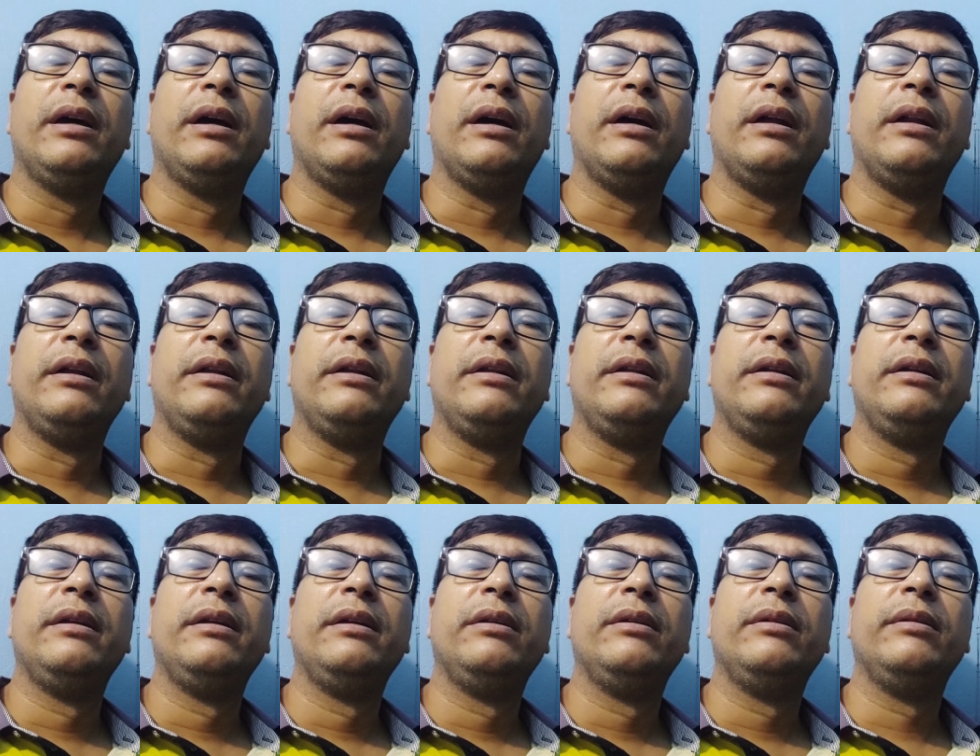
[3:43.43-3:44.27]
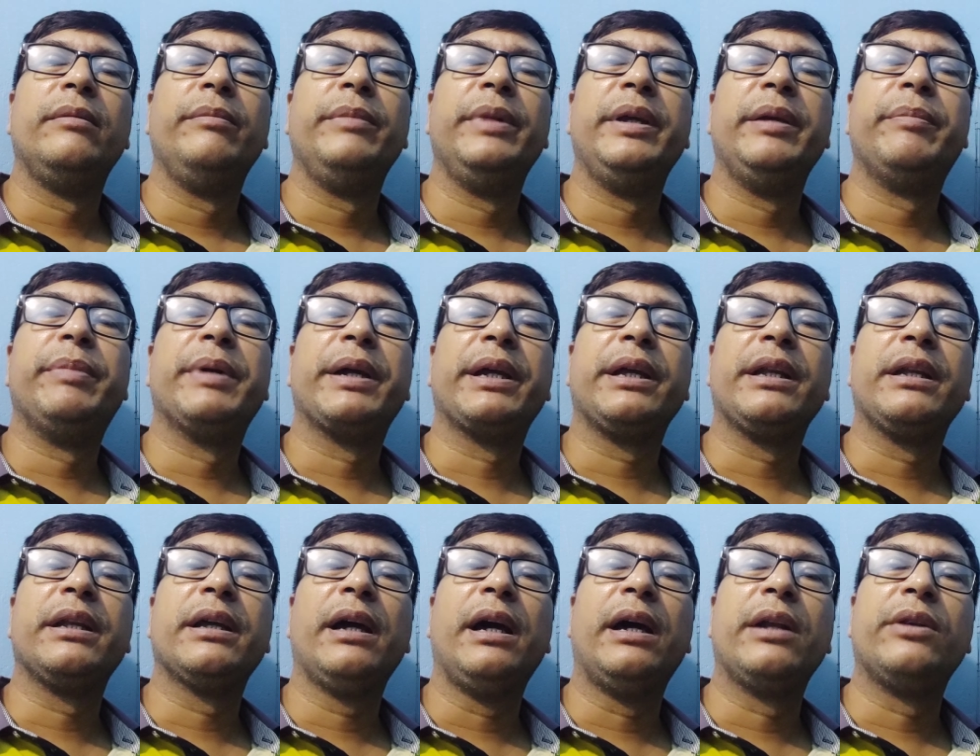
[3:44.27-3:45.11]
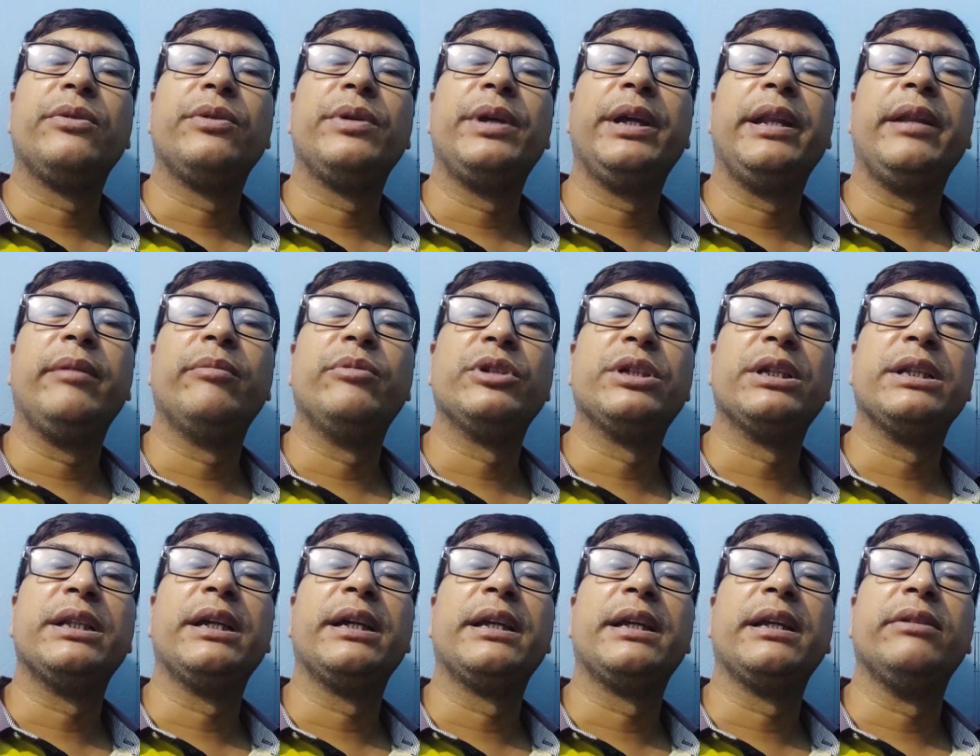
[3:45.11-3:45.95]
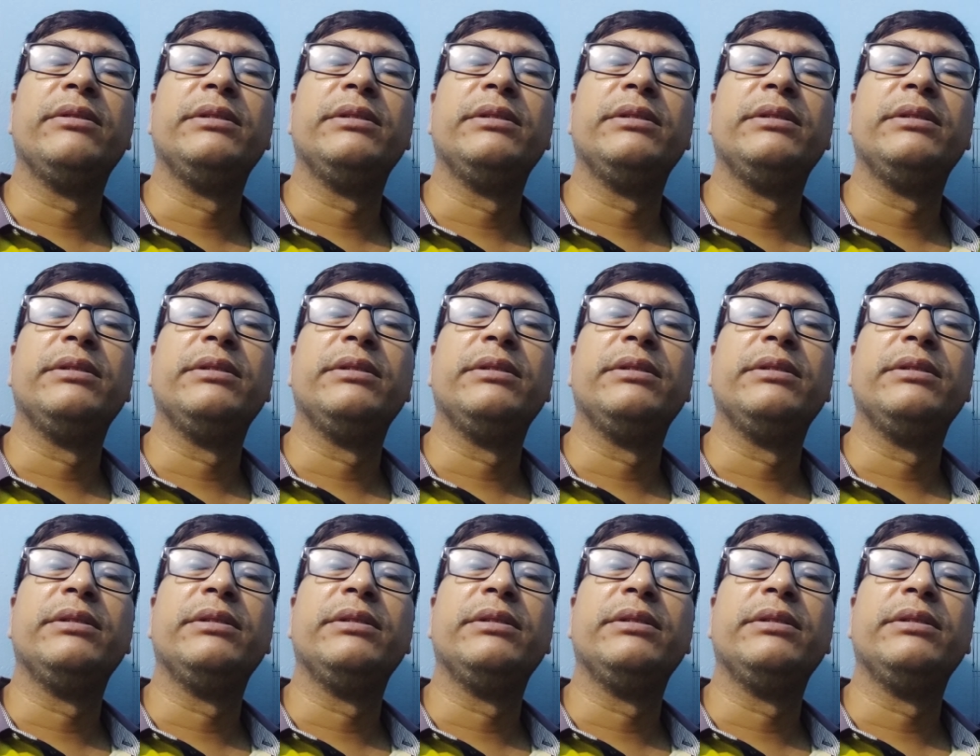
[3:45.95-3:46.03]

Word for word: আর মেয়ে পাখিটা হাঁটু গেড়ে বসে থাকে